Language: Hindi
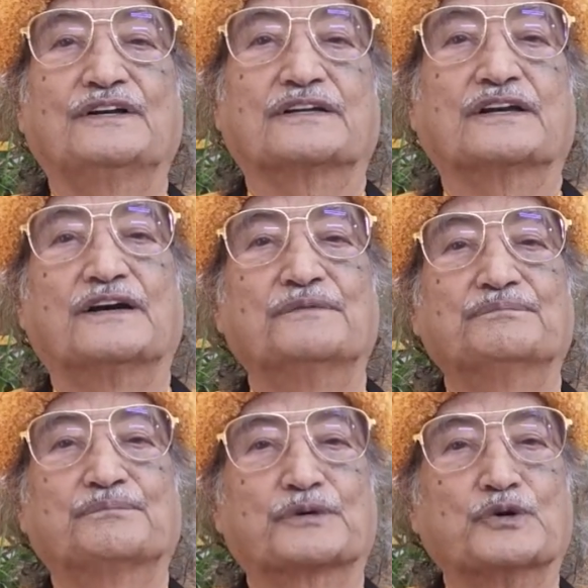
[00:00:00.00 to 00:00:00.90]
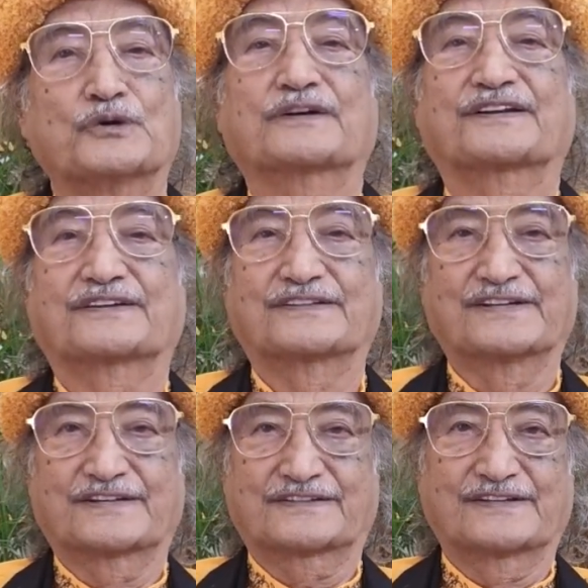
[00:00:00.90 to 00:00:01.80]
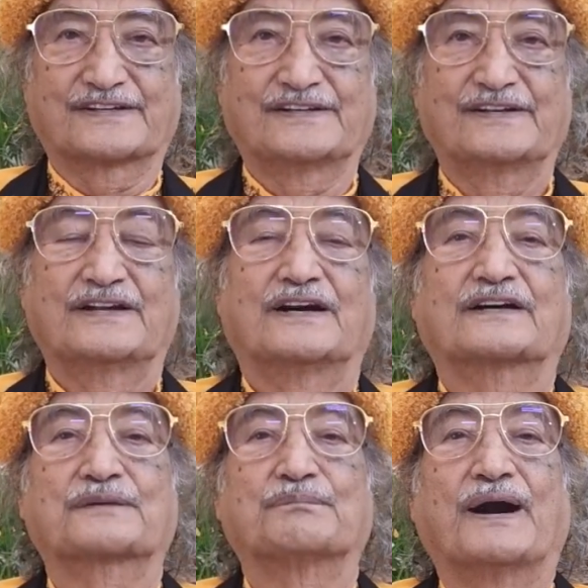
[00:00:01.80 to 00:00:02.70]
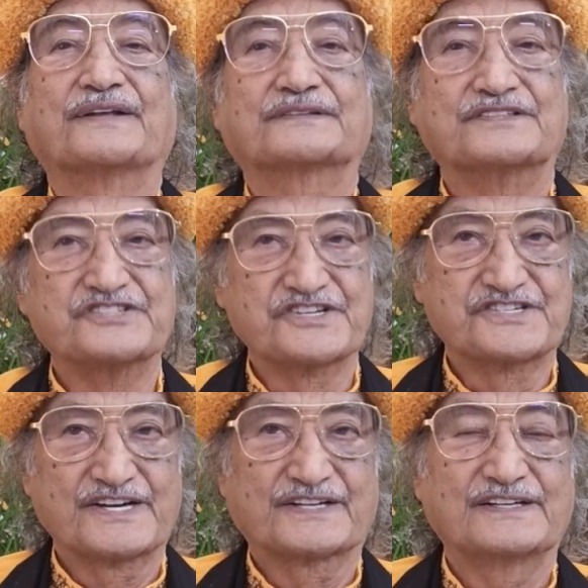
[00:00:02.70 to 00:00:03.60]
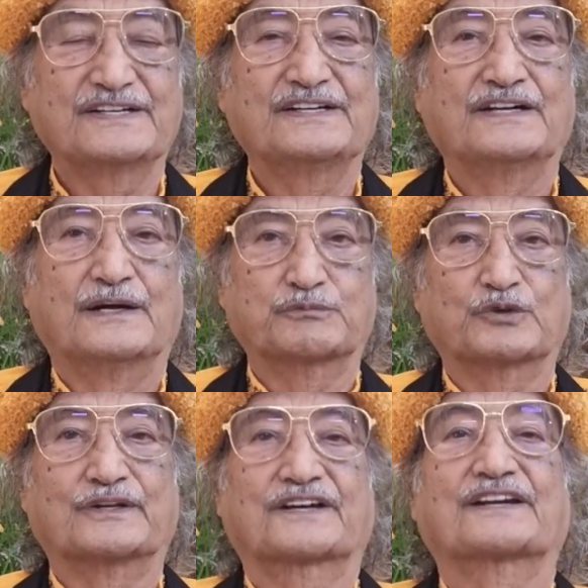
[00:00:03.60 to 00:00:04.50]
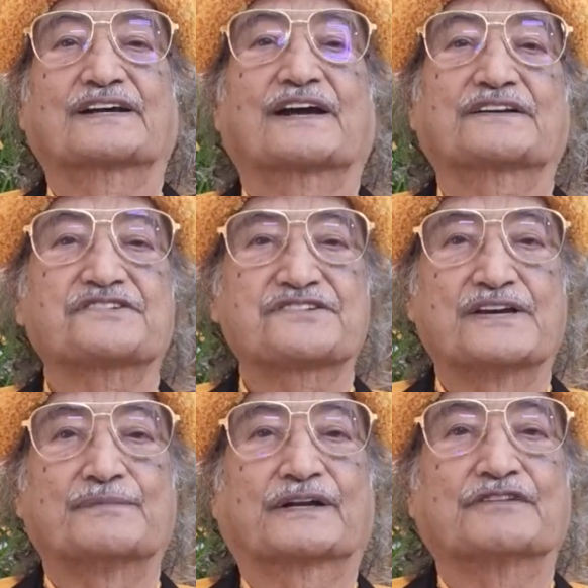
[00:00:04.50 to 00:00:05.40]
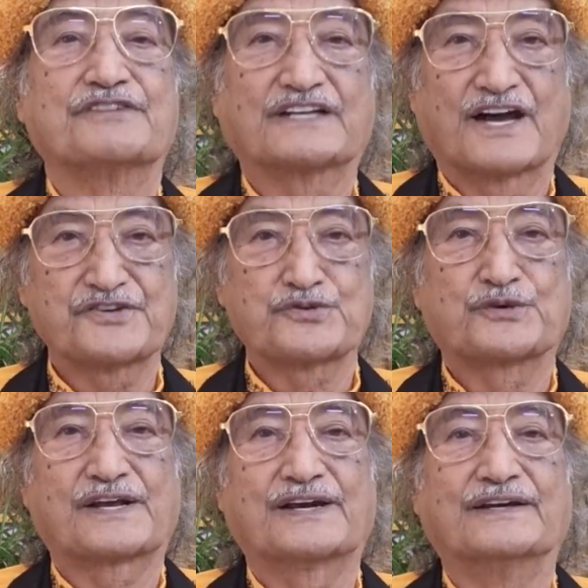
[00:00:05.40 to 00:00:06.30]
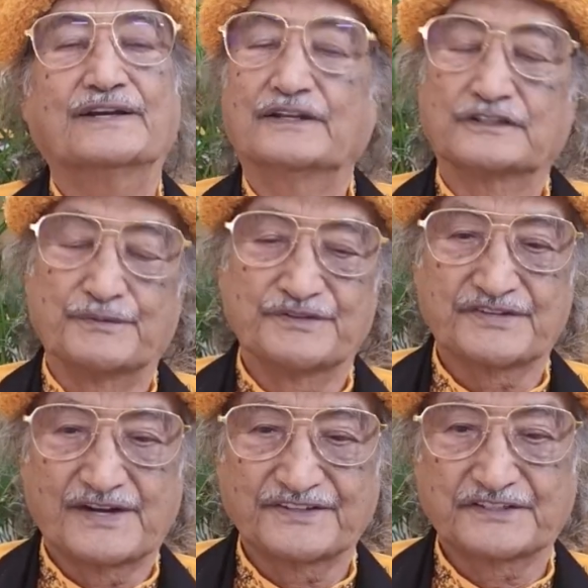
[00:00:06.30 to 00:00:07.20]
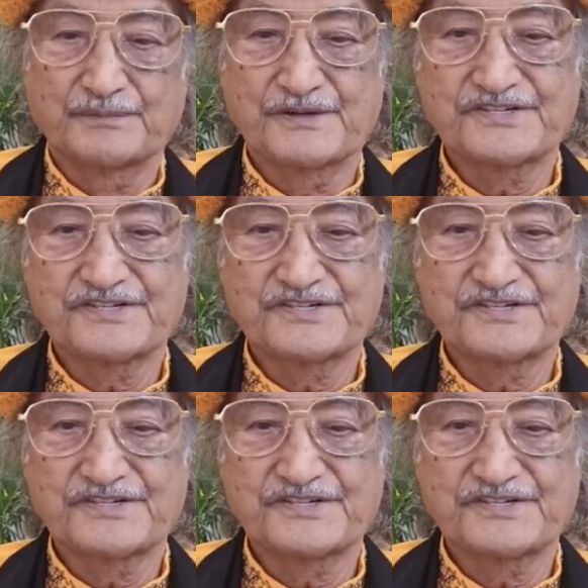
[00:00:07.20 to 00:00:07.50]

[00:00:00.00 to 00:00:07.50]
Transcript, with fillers: कि हम प्रयोग करके देखते हैं अगर बात जचेगी हमको लगेगा कि इससे हमारा विकास हो रहा है तो हम इस रास्ते पर